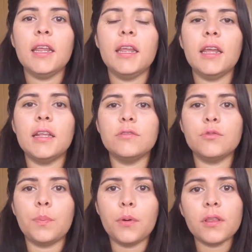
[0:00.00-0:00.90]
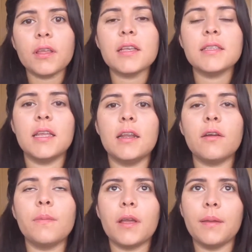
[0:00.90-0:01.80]
y en su podcast tiene
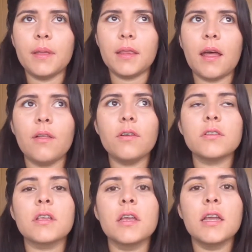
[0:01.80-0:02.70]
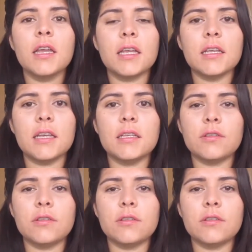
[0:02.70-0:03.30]
como que invitados que